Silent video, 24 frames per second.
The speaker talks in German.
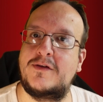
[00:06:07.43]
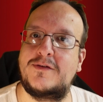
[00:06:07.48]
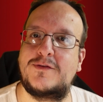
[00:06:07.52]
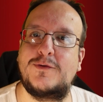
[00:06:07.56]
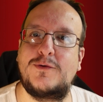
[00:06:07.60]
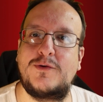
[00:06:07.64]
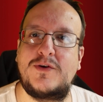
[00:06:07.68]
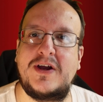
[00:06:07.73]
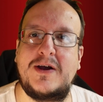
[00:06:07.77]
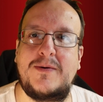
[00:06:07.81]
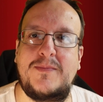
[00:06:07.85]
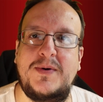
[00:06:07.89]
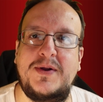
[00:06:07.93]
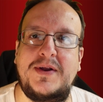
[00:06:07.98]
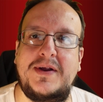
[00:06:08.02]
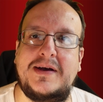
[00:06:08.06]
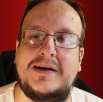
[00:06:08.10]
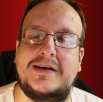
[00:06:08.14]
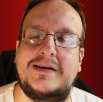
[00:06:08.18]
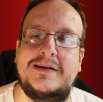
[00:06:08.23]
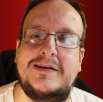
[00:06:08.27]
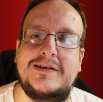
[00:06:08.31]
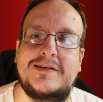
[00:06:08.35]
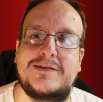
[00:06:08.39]
So kann man
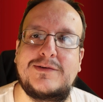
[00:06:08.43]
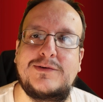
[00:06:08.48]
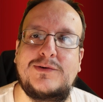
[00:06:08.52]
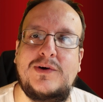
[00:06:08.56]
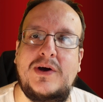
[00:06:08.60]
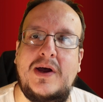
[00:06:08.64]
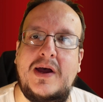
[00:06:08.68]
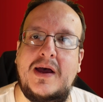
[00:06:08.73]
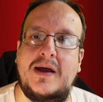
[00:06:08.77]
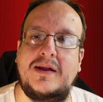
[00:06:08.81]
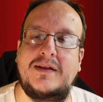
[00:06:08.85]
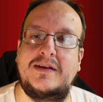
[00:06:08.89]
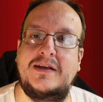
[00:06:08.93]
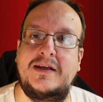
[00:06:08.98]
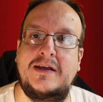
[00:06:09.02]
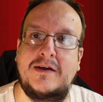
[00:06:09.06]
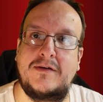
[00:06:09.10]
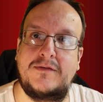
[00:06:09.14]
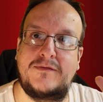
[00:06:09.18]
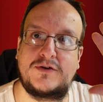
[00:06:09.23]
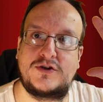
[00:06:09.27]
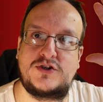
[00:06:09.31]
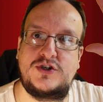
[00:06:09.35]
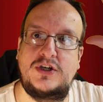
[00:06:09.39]
also die
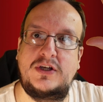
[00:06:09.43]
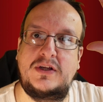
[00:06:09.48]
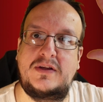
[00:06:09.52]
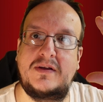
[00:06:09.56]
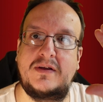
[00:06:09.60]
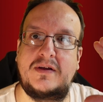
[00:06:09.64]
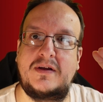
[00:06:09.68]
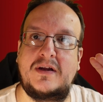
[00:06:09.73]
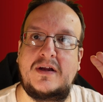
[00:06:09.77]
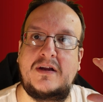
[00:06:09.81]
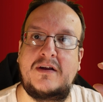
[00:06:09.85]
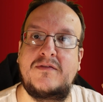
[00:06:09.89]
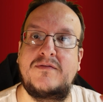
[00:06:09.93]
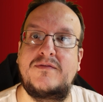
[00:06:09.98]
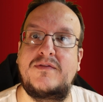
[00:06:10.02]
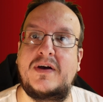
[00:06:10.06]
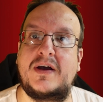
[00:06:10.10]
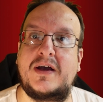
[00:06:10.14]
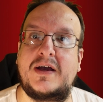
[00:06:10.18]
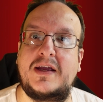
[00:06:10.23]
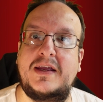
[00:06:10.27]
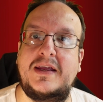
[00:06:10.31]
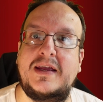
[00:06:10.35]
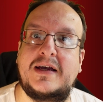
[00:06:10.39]
verschiedenen
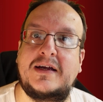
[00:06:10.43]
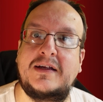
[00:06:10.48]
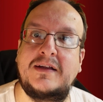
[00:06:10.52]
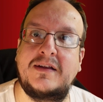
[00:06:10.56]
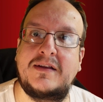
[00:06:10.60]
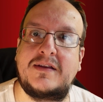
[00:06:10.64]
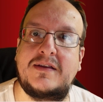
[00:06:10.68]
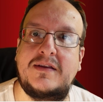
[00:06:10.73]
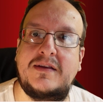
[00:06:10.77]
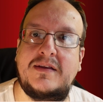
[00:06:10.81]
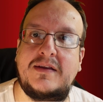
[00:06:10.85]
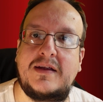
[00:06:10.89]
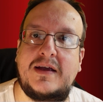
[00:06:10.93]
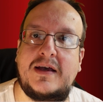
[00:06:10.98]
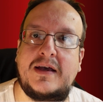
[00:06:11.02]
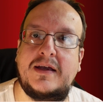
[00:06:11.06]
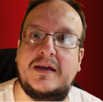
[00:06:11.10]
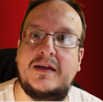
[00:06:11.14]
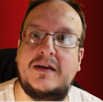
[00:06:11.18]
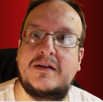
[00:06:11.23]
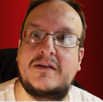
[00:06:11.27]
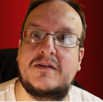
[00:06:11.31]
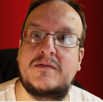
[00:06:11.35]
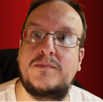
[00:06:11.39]
Varianten
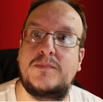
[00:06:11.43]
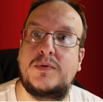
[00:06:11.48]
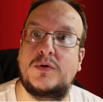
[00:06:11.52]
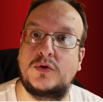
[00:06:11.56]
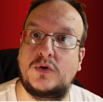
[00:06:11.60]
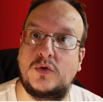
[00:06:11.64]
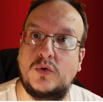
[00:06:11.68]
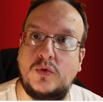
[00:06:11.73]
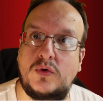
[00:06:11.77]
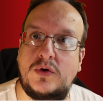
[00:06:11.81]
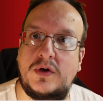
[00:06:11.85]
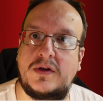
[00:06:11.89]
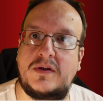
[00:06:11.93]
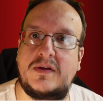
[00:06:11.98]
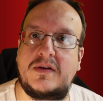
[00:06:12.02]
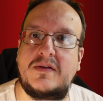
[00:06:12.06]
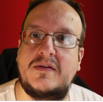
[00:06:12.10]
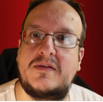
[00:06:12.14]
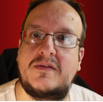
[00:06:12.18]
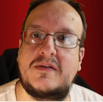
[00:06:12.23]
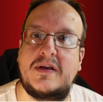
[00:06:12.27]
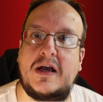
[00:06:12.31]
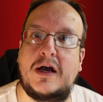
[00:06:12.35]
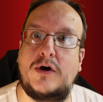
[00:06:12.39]
eines
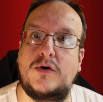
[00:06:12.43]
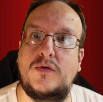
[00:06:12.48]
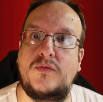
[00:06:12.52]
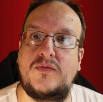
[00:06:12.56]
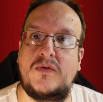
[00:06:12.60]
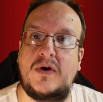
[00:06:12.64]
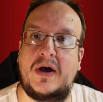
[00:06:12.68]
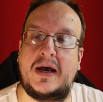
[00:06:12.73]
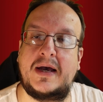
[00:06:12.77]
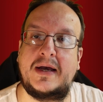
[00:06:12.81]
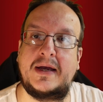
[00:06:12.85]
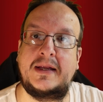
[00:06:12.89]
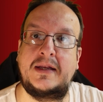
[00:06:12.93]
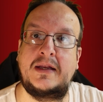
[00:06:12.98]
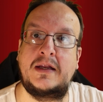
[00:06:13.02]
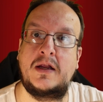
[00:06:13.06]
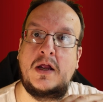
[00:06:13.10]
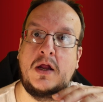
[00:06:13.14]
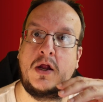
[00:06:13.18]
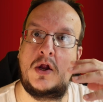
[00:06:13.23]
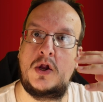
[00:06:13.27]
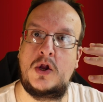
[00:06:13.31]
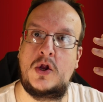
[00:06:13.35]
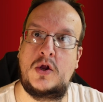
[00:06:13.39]
Produktes auf ein
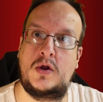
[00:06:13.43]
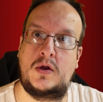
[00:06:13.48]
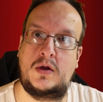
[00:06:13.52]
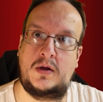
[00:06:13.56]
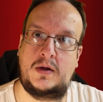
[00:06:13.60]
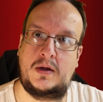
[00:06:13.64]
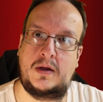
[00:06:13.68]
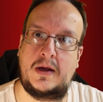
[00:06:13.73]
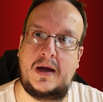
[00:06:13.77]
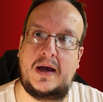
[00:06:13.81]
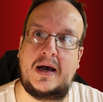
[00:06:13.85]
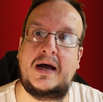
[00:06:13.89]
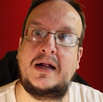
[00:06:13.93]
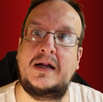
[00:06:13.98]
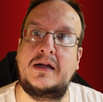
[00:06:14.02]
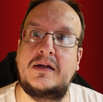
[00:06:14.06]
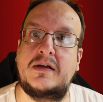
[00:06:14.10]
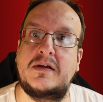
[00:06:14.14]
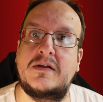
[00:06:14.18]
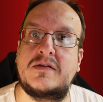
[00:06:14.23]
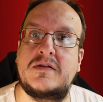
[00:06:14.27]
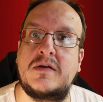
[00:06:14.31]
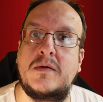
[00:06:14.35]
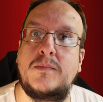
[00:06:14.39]

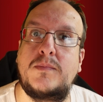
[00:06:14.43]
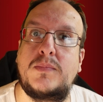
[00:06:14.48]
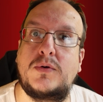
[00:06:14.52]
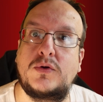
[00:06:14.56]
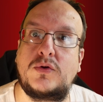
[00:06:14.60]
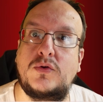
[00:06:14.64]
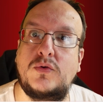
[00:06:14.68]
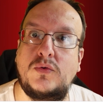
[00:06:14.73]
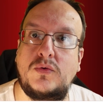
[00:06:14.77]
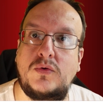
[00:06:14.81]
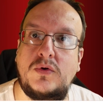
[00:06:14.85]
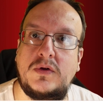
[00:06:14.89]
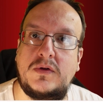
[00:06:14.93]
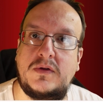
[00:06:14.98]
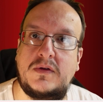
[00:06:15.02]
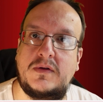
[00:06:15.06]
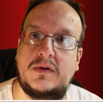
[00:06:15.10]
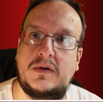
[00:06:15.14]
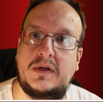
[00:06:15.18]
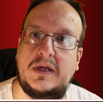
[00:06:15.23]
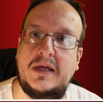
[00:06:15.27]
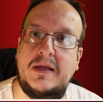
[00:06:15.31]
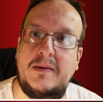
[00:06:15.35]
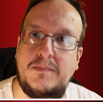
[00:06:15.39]
altes Produkt
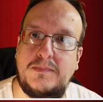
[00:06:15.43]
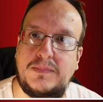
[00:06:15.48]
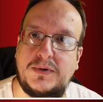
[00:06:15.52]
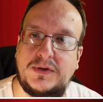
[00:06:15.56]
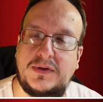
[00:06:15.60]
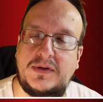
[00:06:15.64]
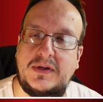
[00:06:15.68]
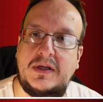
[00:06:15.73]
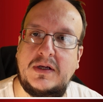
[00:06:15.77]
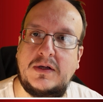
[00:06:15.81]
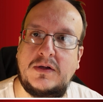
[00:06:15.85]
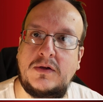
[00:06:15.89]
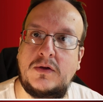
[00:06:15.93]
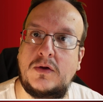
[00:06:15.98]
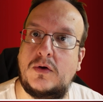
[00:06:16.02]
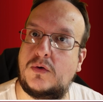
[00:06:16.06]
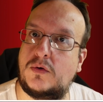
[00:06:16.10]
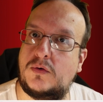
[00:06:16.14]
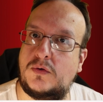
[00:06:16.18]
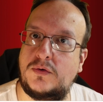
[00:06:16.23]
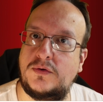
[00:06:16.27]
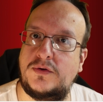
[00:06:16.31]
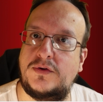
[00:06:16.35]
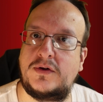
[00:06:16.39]
importieren
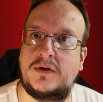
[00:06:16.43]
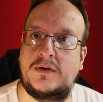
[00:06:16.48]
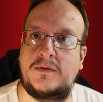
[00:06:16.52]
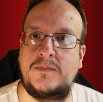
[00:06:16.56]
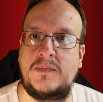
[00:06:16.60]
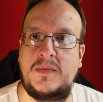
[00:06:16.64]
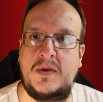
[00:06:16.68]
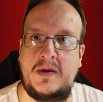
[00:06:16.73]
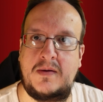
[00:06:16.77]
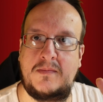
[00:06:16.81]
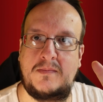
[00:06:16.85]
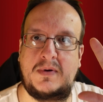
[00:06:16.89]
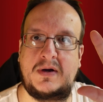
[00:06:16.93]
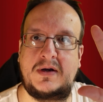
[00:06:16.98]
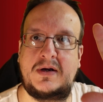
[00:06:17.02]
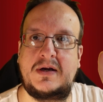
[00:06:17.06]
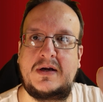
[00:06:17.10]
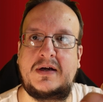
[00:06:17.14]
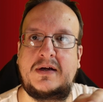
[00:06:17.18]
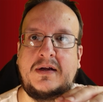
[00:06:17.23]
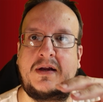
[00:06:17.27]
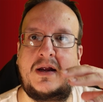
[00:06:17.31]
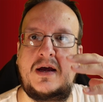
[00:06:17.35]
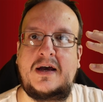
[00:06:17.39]
oder man
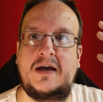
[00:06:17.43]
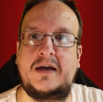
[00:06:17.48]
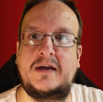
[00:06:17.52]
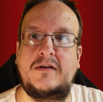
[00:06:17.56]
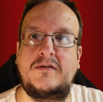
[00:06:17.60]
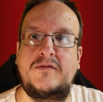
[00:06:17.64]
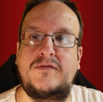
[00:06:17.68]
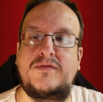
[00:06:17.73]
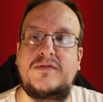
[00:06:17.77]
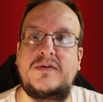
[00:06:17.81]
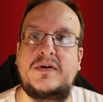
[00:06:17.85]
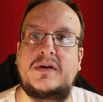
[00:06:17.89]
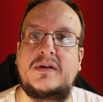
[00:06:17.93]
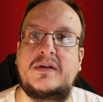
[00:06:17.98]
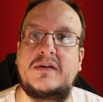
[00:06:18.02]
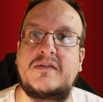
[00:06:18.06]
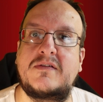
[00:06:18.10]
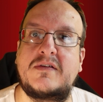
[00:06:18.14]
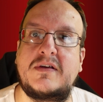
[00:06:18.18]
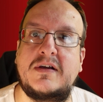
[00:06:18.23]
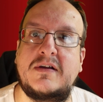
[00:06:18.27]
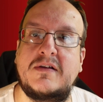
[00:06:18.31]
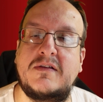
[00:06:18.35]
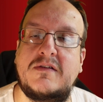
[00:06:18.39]
kann einfach das
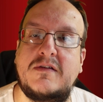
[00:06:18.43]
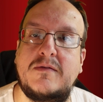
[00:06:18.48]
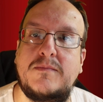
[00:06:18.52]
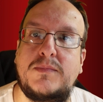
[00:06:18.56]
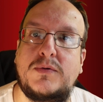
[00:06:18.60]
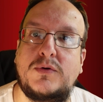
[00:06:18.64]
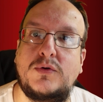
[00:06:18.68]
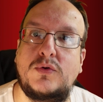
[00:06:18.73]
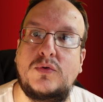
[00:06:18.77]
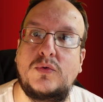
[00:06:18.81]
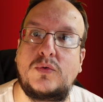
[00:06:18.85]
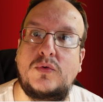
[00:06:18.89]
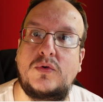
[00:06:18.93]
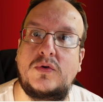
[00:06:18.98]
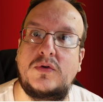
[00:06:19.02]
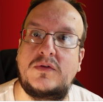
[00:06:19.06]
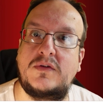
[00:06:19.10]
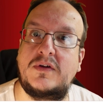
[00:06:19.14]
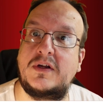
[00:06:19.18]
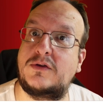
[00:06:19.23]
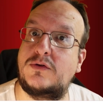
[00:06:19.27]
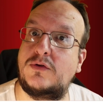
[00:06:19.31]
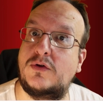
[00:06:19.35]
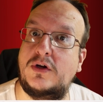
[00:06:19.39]
ganze
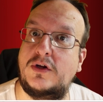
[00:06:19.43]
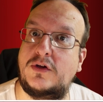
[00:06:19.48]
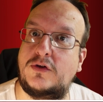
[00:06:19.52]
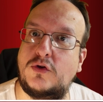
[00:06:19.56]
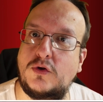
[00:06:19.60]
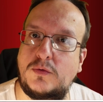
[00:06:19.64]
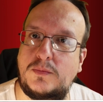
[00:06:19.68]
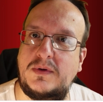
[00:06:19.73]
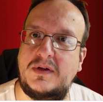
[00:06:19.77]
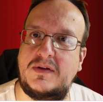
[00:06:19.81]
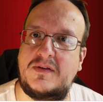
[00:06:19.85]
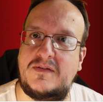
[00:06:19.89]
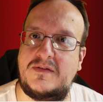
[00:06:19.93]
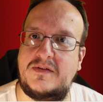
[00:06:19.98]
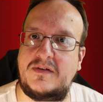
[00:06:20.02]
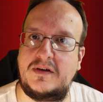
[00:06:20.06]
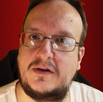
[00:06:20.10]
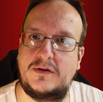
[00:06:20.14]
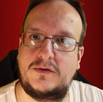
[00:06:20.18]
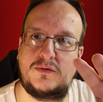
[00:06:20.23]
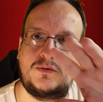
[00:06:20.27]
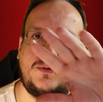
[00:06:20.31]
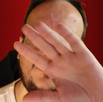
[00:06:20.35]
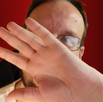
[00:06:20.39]
Produkt natürlich
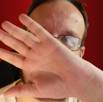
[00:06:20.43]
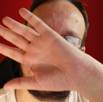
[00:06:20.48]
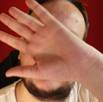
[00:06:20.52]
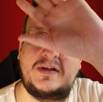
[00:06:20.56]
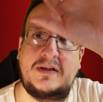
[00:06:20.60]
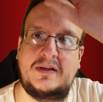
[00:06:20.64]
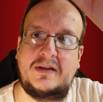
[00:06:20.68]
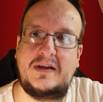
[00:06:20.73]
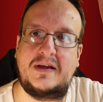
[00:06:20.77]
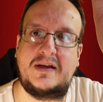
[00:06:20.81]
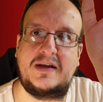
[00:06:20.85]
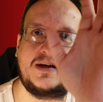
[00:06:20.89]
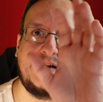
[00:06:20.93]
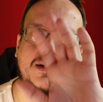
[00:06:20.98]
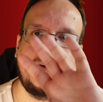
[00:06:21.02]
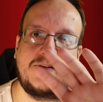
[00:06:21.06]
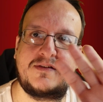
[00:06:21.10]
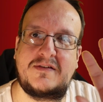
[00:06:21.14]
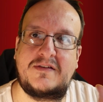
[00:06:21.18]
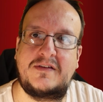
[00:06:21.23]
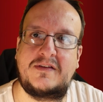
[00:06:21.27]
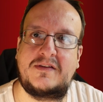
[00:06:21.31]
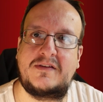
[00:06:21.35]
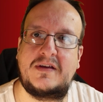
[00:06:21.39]
duplizieren und dann den
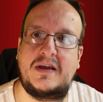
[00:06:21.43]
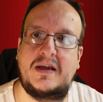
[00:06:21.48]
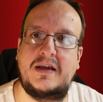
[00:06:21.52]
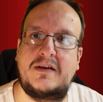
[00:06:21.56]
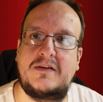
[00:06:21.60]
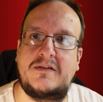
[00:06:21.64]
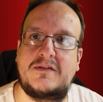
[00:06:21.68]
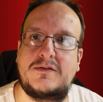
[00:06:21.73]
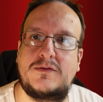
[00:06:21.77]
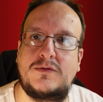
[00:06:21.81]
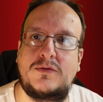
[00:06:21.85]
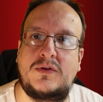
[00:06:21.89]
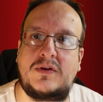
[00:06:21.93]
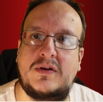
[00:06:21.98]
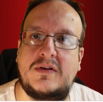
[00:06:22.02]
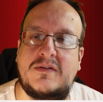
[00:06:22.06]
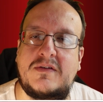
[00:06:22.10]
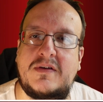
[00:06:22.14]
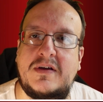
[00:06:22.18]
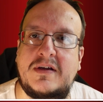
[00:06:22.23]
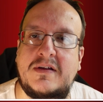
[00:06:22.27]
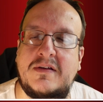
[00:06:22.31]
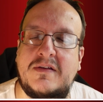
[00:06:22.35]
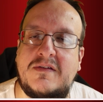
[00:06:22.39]
ganzen Text und das
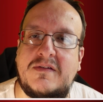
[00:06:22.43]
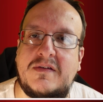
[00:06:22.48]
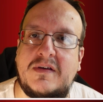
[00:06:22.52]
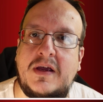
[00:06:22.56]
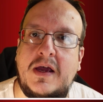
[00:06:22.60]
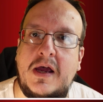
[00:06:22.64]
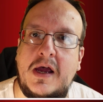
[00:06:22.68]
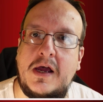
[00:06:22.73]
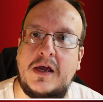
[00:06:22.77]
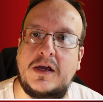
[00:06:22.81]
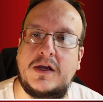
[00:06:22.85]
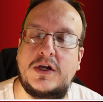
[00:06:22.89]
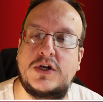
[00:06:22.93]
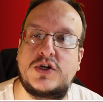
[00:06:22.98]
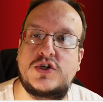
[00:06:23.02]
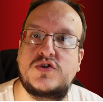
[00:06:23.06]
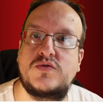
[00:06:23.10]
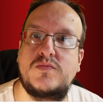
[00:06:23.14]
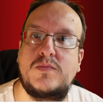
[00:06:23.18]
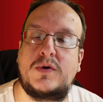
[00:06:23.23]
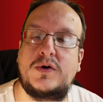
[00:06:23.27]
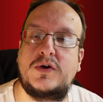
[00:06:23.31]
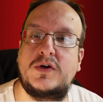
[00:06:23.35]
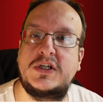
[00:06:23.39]
ganze
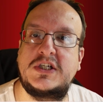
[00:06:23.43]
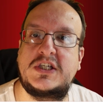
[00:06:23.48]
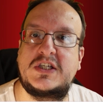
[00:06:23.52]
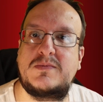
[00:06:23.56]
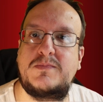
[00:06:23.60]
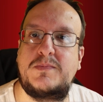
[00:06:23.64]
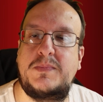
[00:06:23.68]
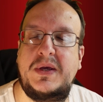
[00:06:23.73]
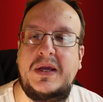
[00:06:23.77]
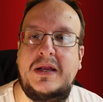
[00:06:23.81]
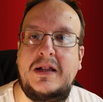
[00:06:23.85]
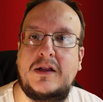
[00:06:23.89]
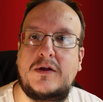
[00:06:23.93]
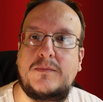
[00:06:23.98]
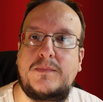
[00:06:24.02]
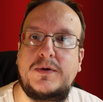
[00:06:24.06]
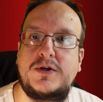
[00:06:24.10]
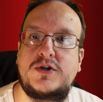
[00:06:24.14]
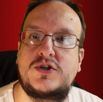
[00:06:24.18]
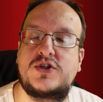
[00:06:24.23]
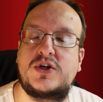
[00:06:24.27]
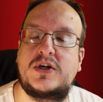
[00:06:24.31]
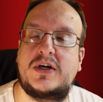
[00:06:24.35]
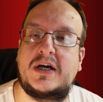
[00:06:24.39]
Geschmäus,
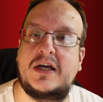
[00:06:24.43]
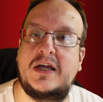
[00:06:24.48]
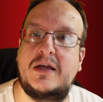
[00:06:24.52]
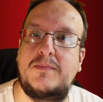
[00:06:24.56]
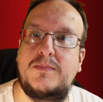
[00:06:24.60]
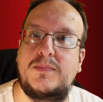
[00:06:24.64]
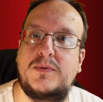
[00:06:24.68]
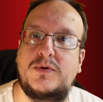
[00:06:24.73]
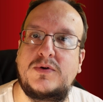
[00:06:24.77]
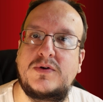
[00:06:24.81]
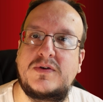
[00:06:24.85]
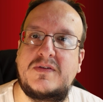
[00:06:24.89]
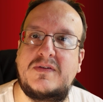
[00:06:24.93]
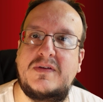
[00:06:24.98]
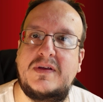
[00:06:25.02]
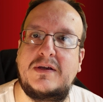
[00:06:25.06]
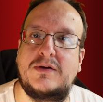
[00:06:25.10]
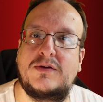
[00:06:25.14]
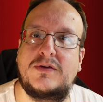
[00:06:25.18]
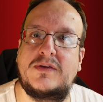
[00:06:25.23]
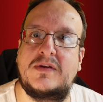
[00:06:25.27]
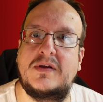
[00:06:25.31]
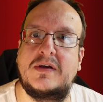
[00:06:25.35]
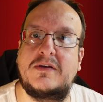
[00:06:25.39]
Bilderbeschreibung,
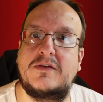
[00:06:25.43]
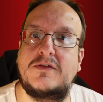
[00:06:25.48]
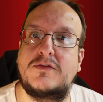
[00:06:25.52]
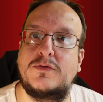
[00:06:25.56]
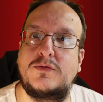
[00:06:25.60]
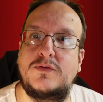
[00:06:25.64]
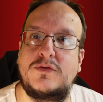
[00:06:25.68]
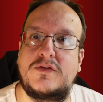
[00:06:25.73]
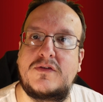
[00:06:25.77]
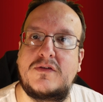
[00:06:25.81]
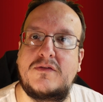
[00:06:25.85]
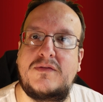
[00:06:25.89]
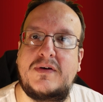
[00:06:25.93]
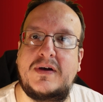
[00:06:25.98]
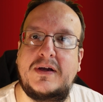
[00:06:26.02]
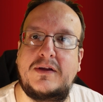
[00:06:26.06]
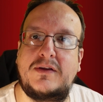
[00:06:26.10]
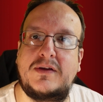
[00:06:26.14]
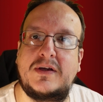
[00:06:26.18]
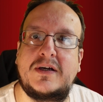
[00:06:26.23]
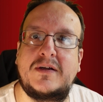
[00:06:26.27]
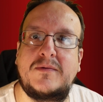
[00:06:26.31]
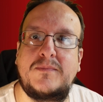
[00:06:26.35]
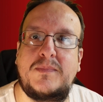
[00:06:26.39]
SEO-Text und so
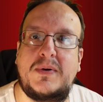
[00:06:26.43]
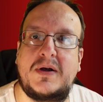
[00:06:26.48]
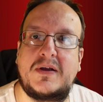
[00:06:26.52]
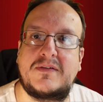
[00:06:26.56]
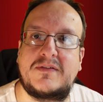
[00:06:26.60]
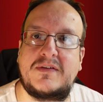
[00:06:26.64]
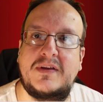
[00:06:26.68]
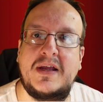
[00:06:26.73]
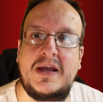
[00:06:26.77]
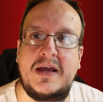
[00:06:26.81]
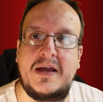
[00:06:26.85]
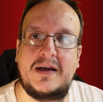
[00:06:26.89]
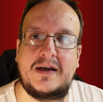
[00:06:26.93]
weiter anpassen.